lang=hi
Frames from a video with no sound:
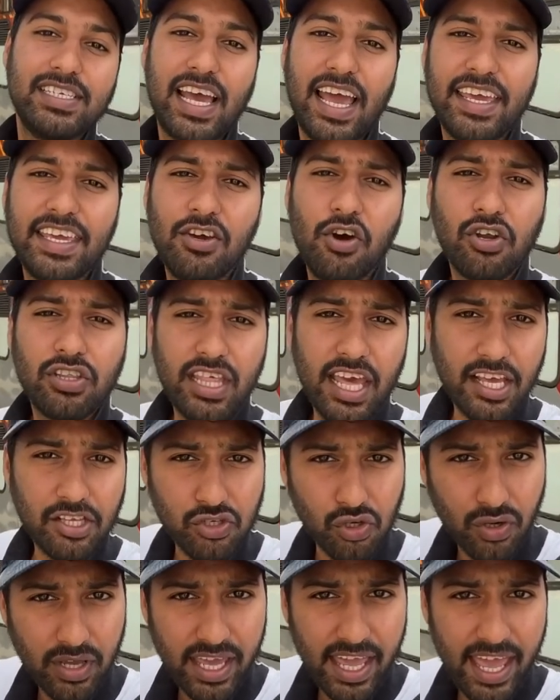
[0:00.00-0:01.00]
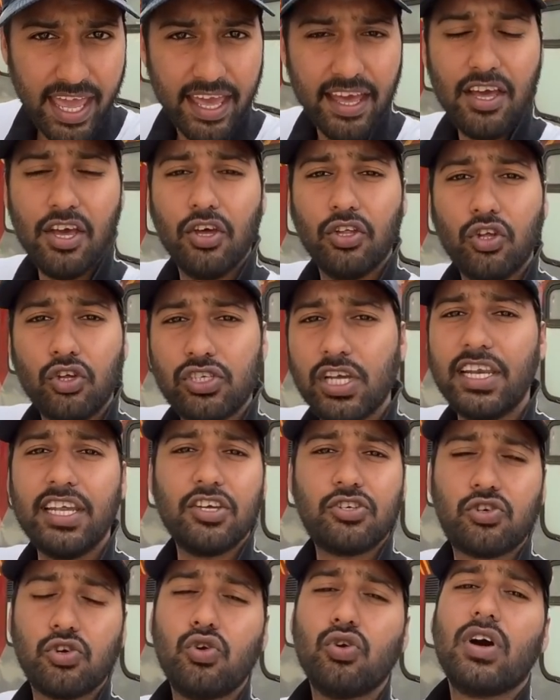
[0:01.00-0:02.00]
आएंगी और देख चुके हैं तो चलिए
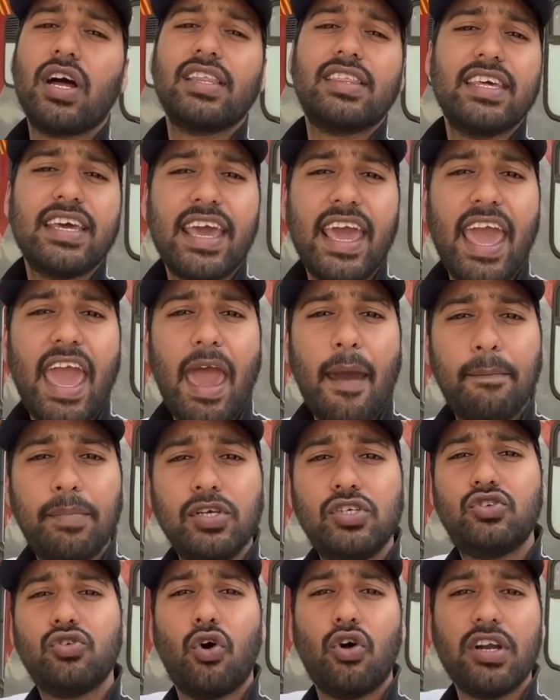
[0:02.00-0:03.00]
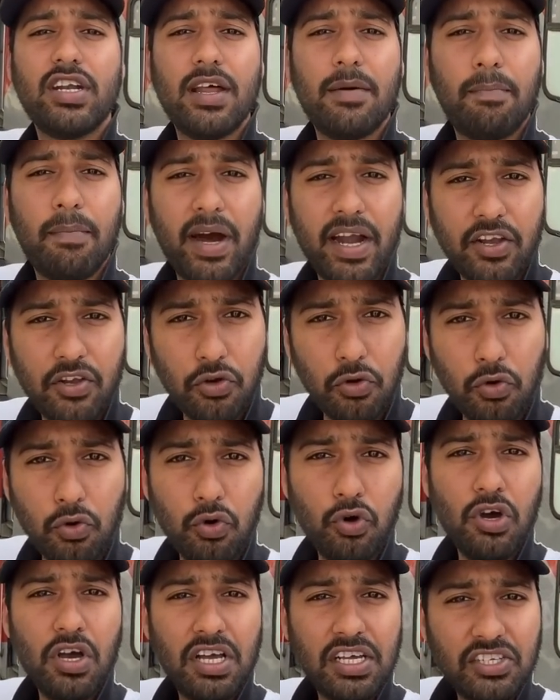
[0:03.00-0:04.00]
शुरू करते हैं एपिसोड नंबर टू
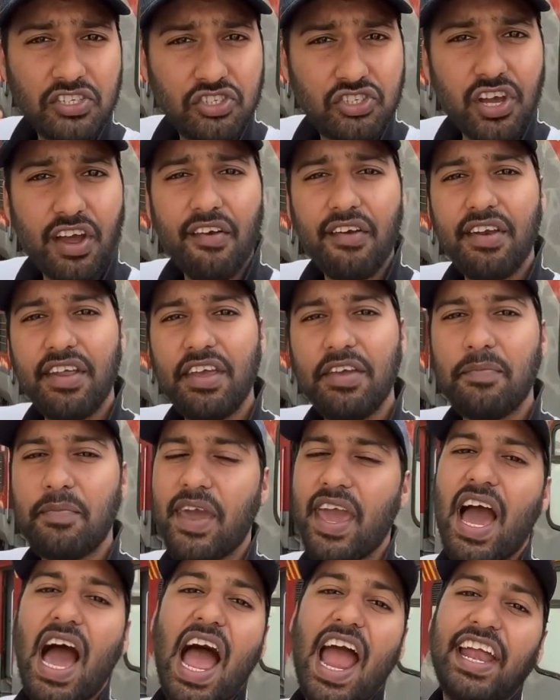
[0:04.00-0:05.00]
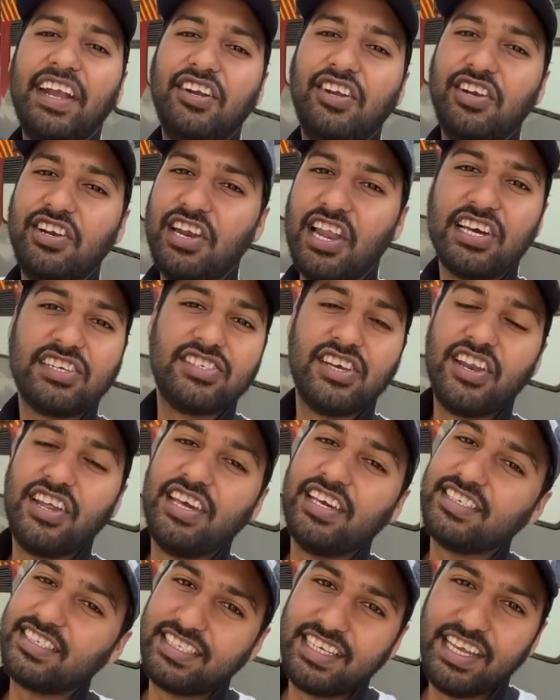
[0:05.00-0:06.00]
जर्नी बिहाइंड
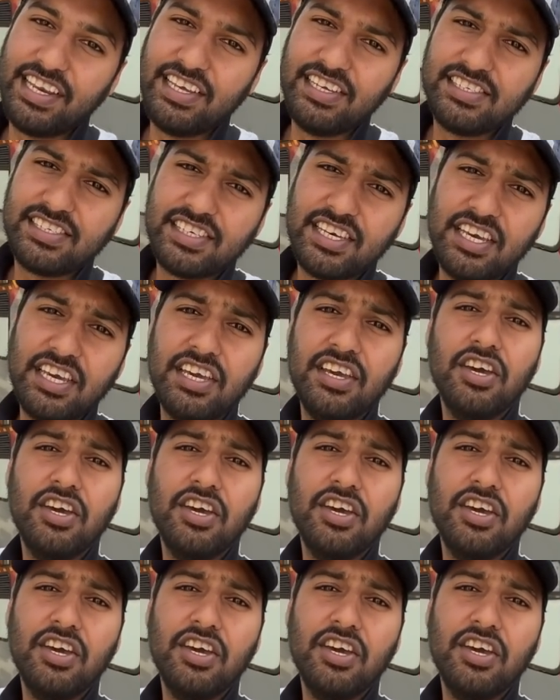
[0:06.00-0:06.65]
लग्जरी सीरीज की